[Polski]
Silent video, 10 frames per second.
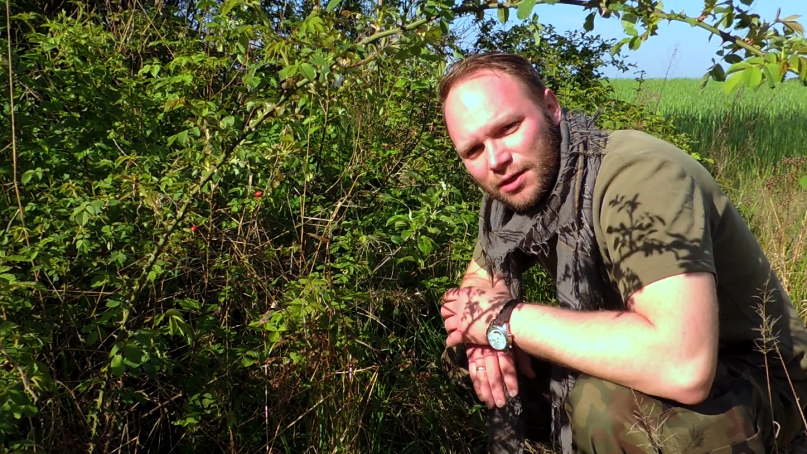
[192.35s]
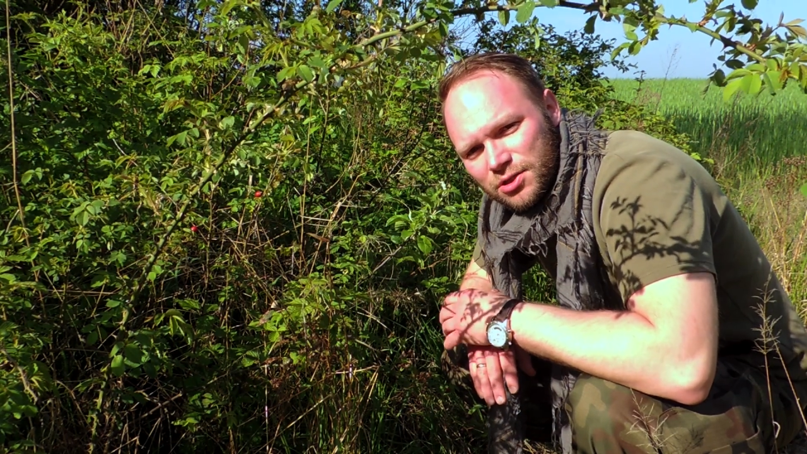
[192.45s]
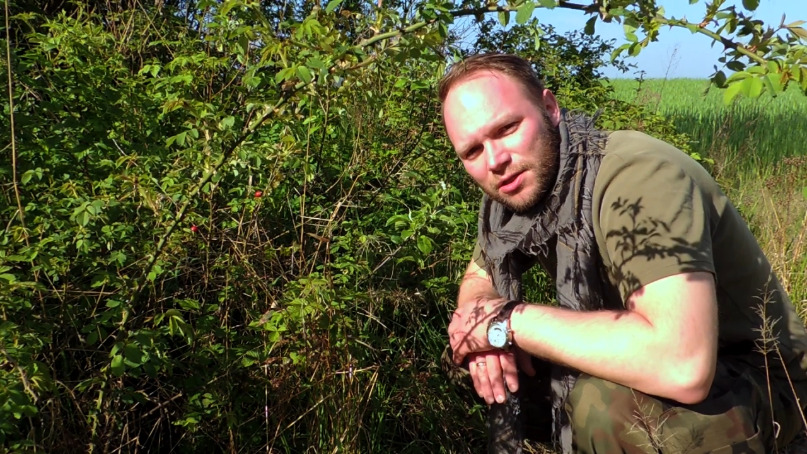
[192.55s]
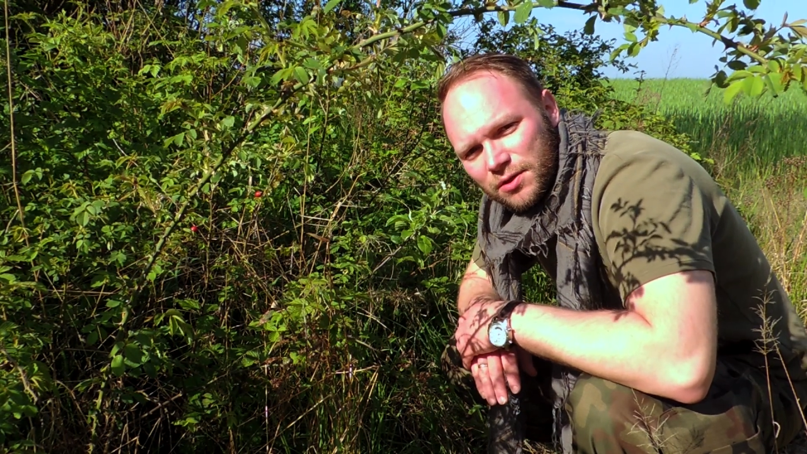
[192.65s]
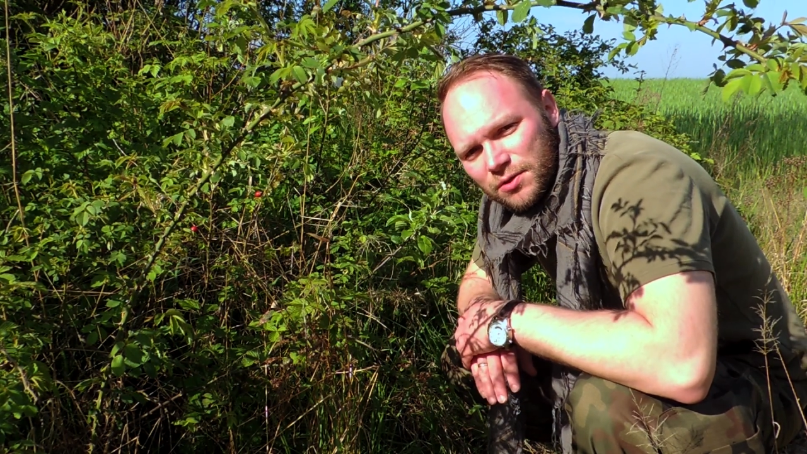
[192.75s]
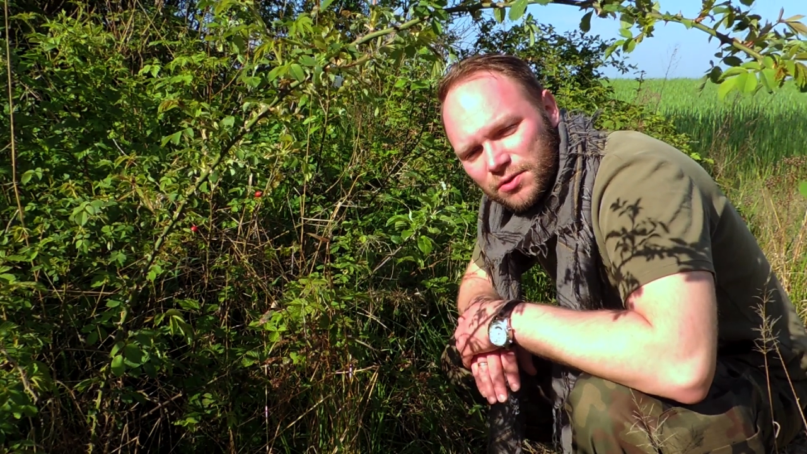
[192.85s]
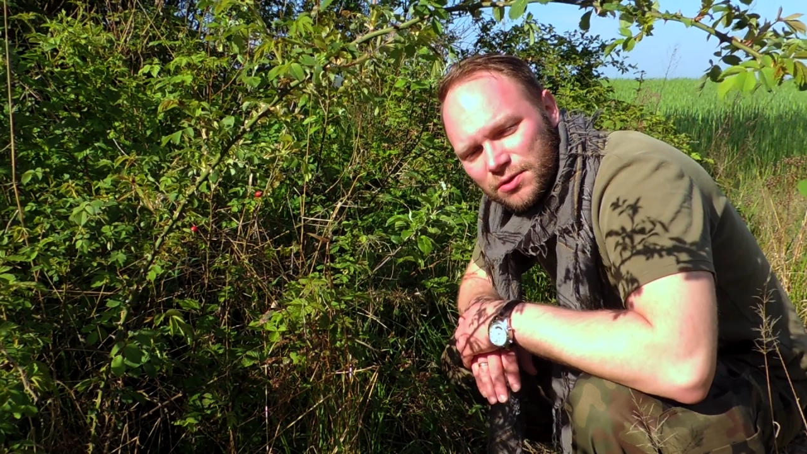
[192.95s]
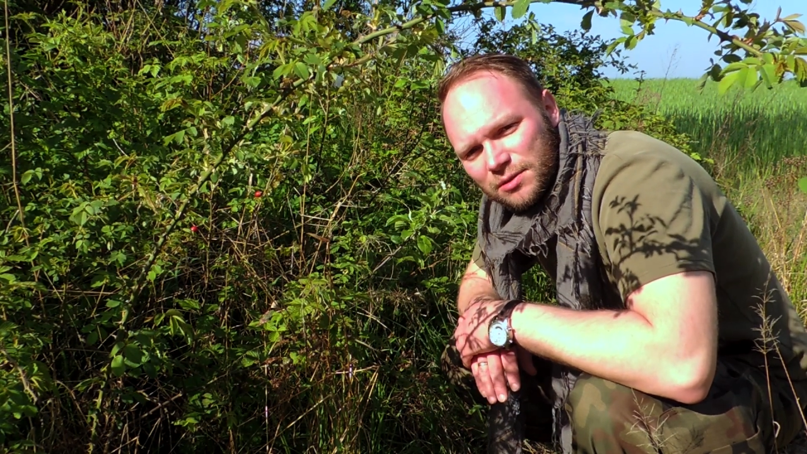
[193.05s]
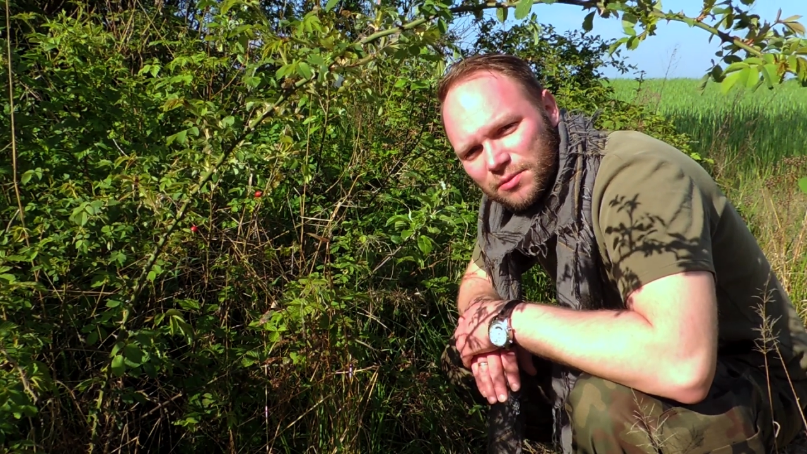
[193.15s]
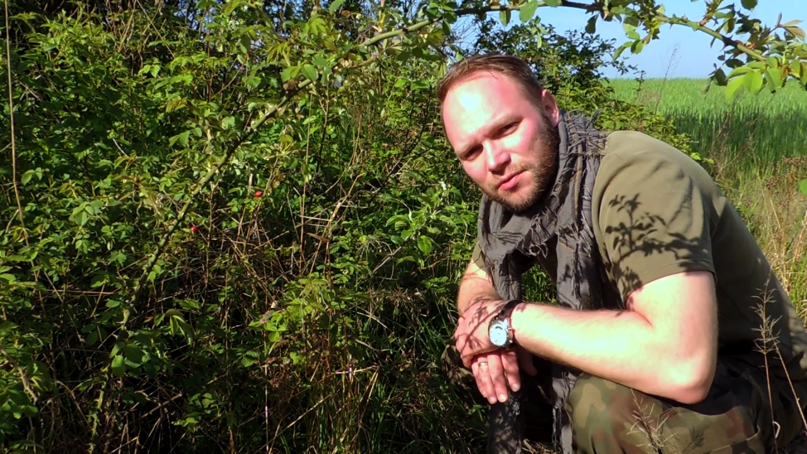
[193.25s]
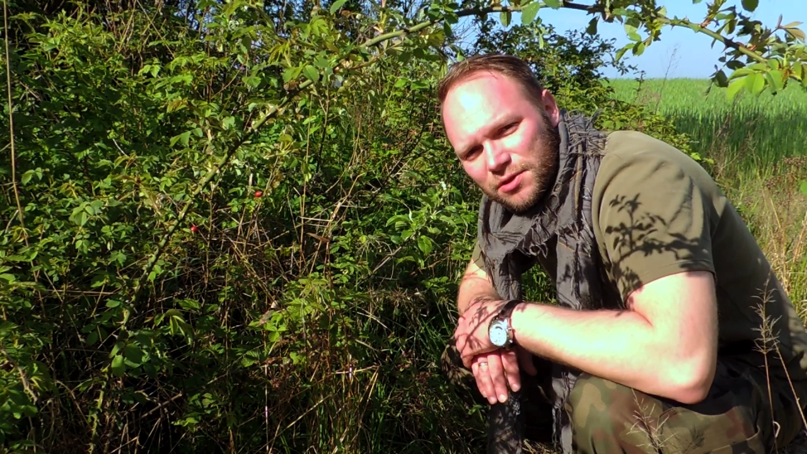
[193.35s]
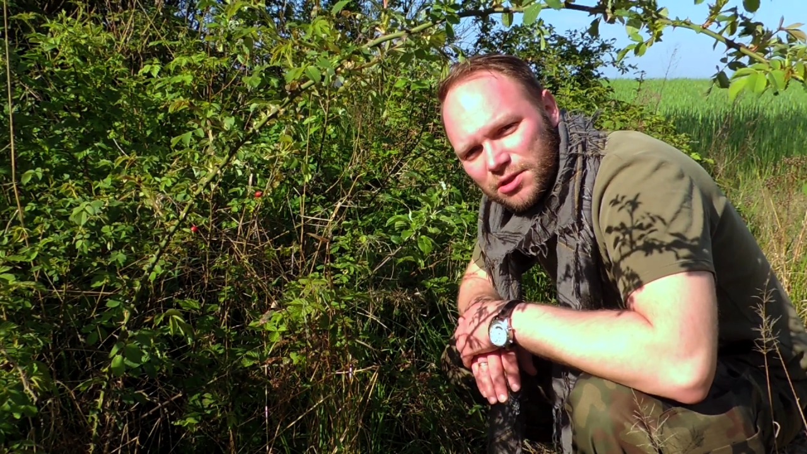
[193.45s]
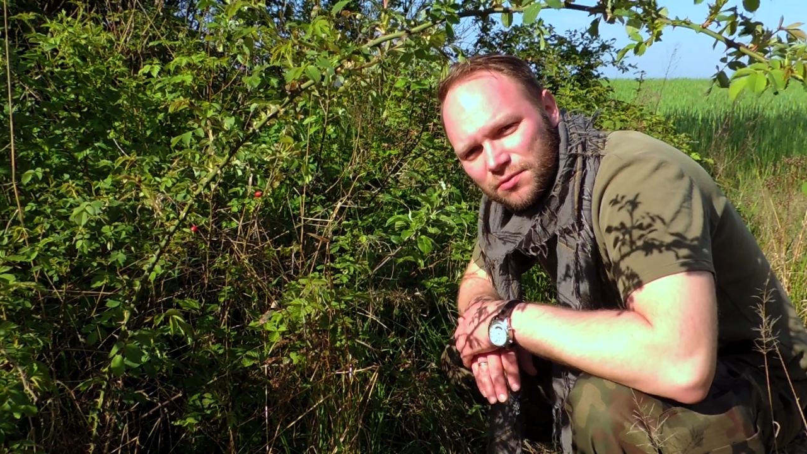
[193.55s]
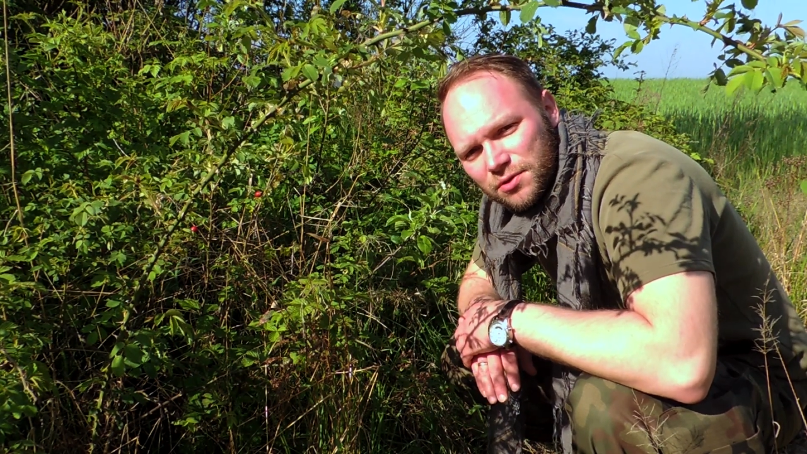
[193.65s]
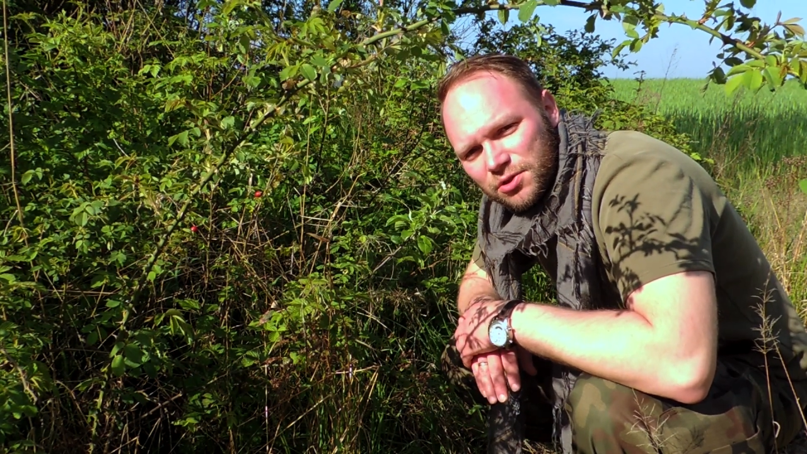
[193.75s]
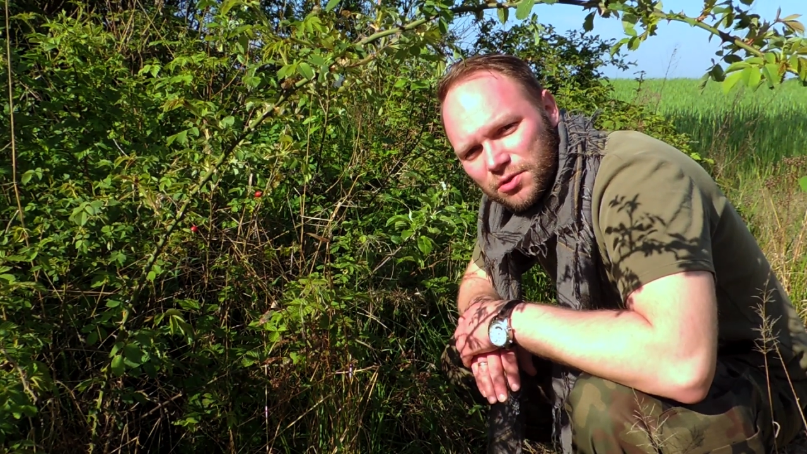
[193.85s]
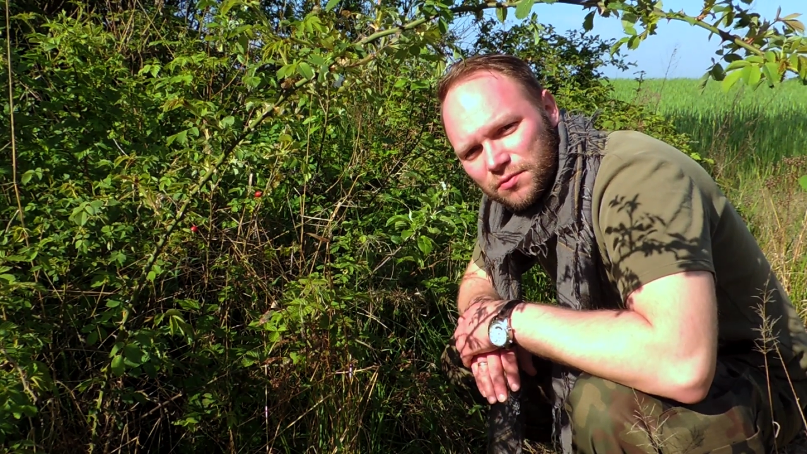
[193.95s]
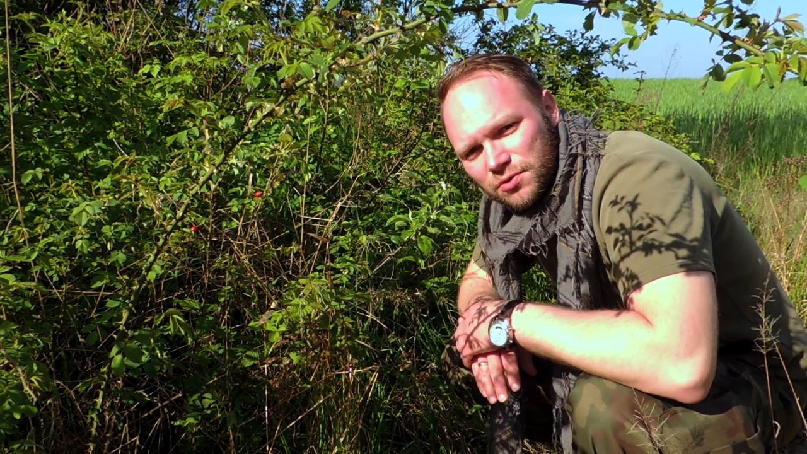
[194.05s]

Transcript: Jeżeli chodzi o same właściwości